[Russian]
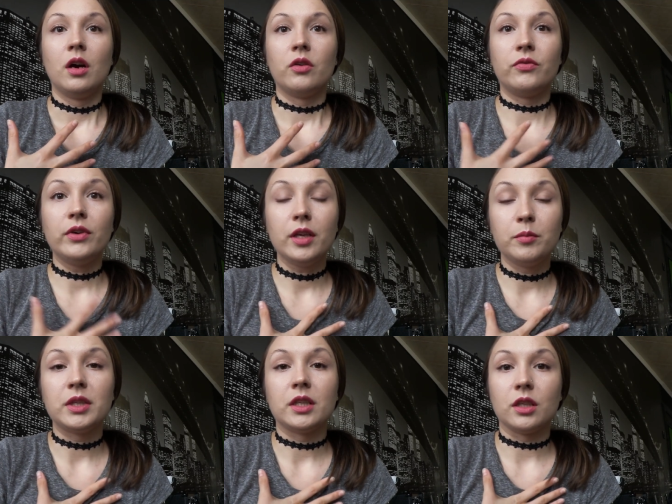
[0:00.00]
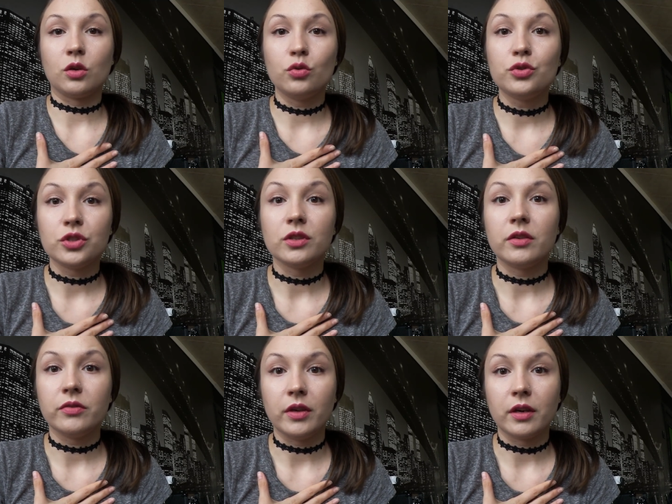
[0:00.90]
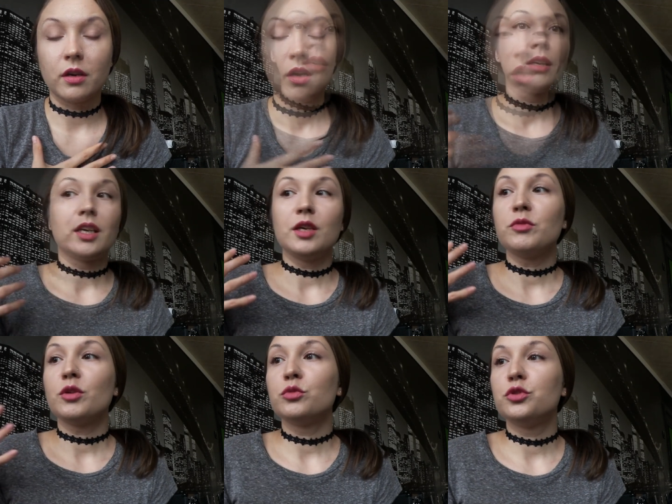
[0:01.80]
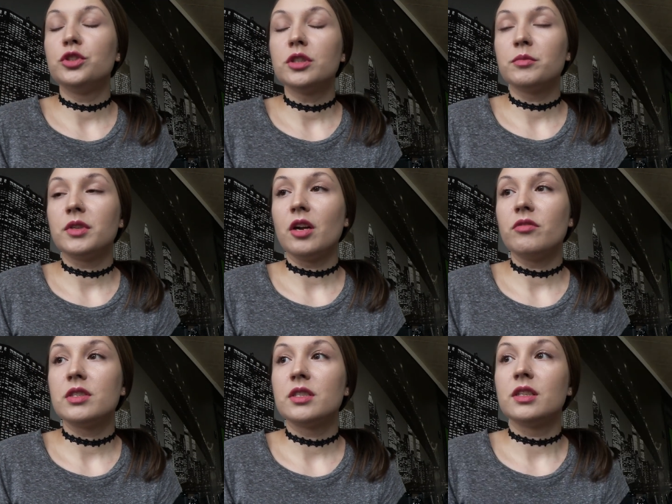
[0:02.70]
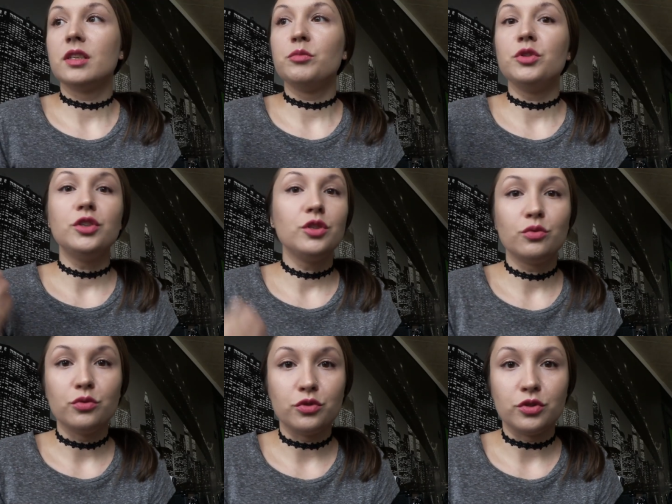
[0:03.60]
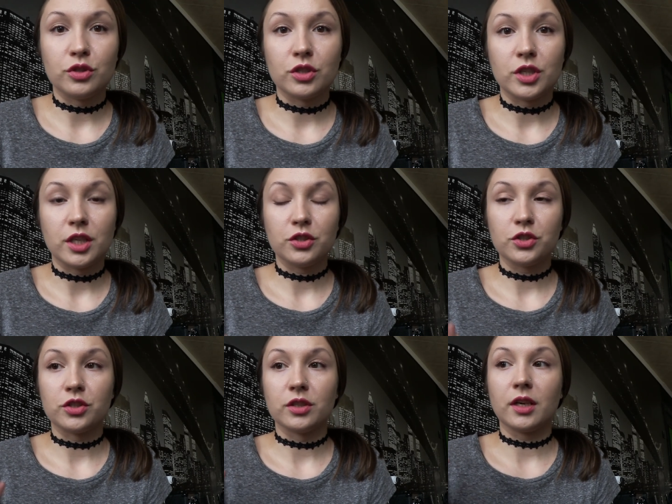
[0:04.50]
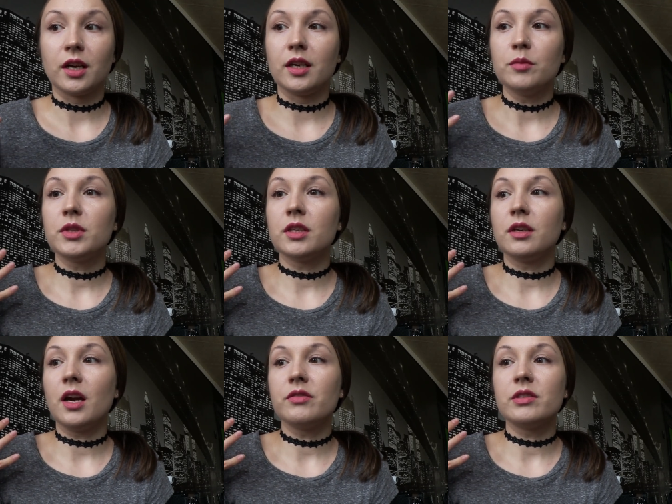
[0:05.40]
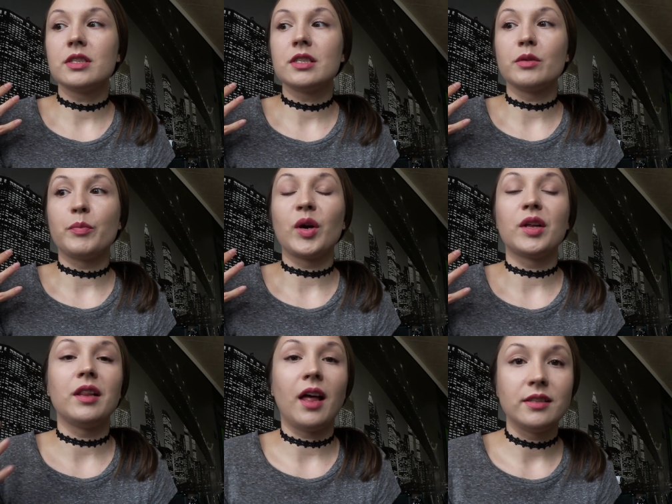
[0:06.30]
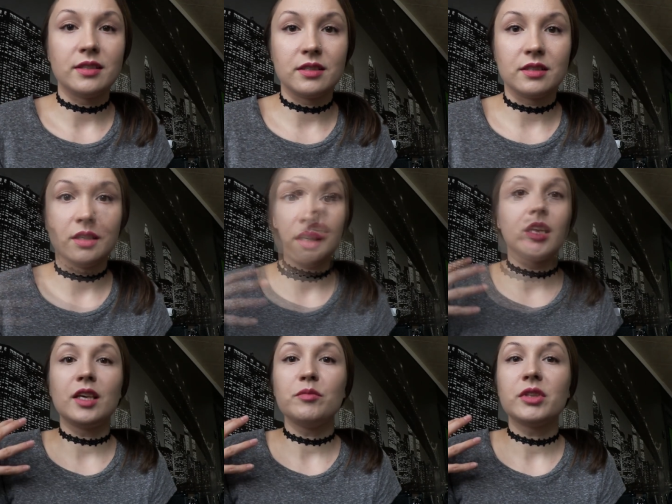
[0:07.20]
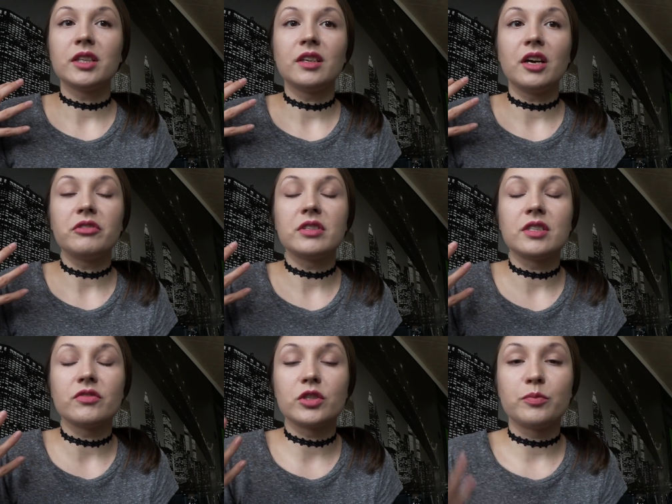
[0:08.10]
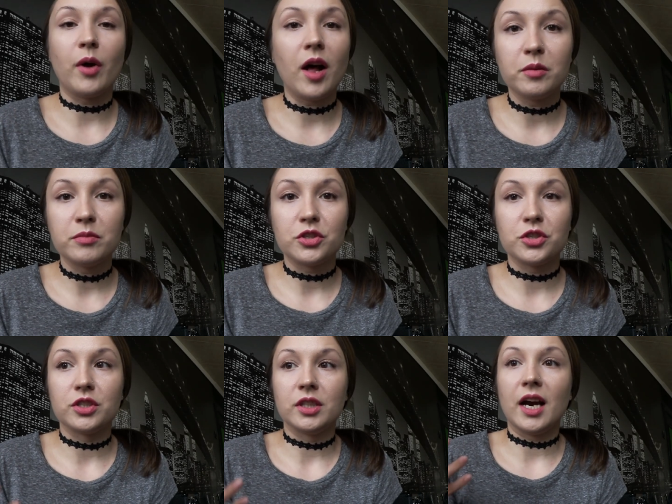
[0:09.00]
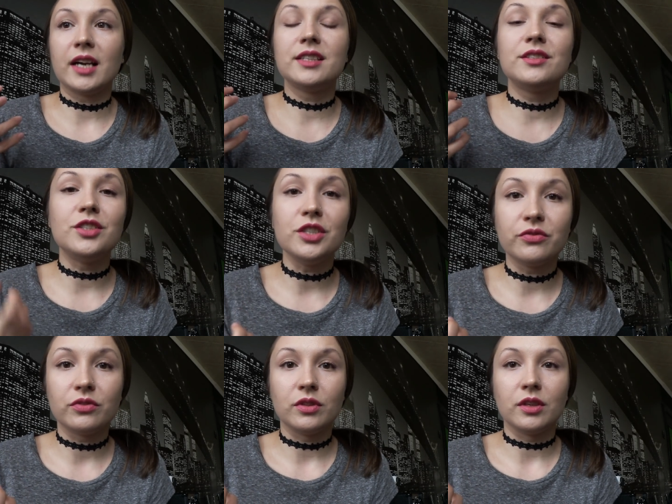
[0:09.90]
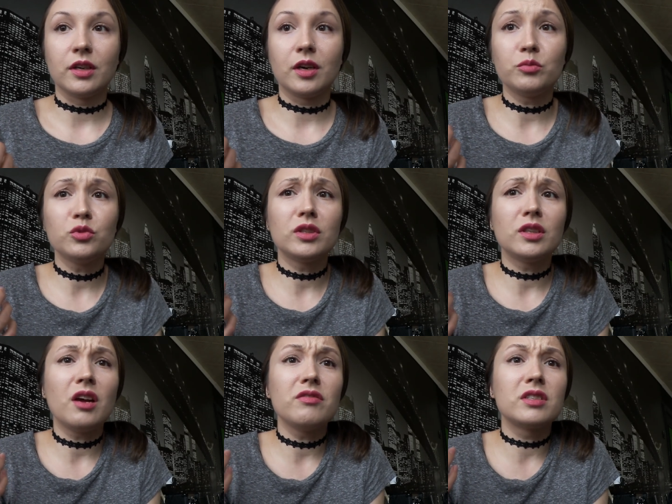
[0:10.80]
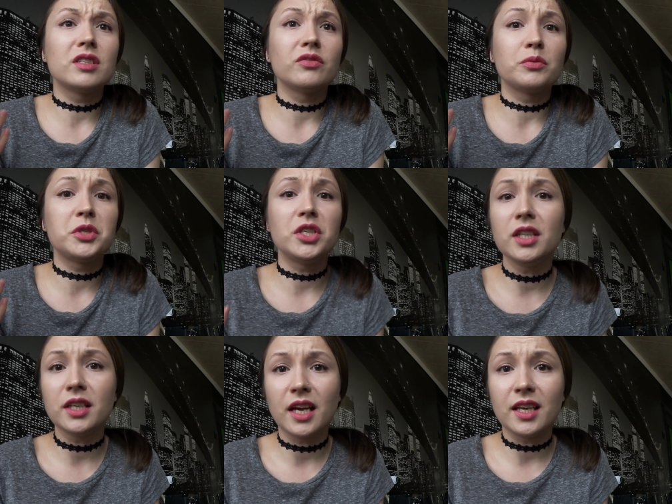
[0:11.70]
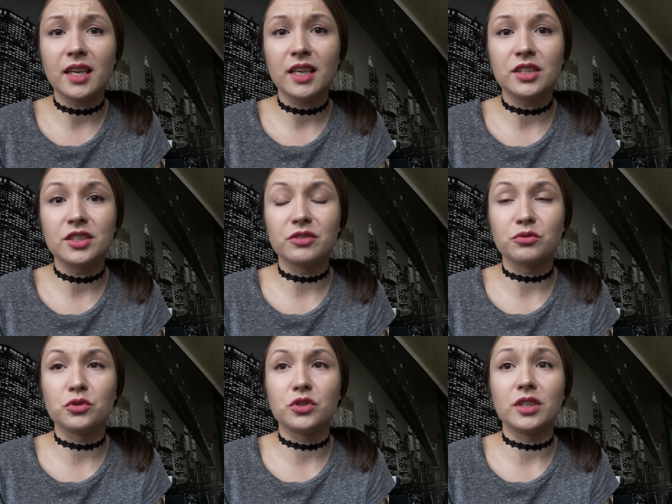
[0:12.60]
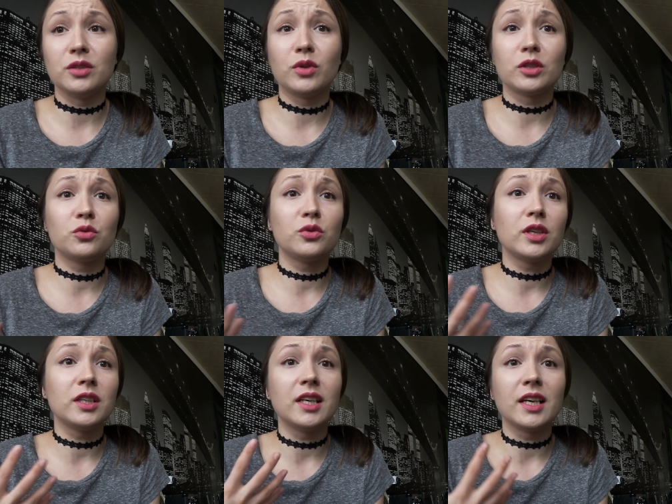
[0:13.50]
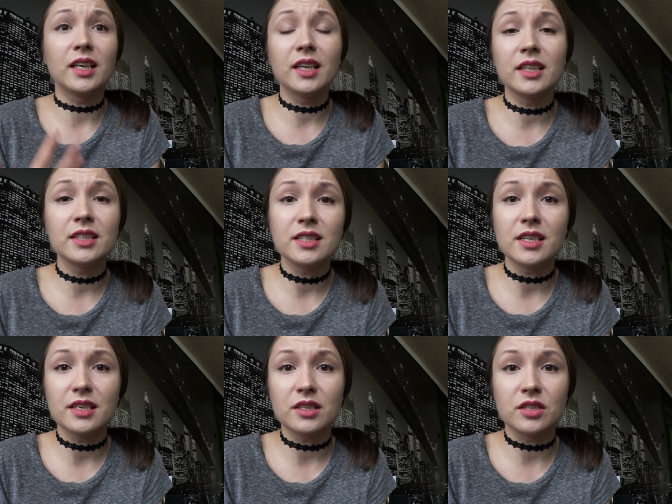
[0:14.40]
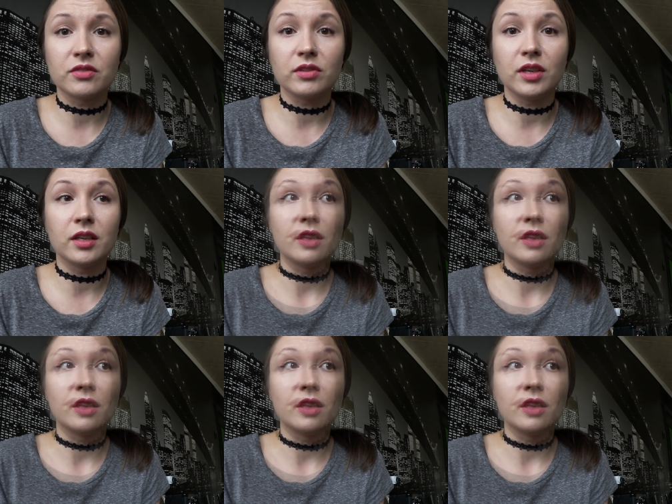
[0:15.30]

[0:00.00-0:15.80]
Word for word: вы именно такой человек. Каким-то мужчинам нравятся доминирующие женщины, каким-то нравятся покладистые, каким-то нравятся взбалмошные, активные, кому-то нравятся вообще никакие девушки, у которых никаких интересов нет.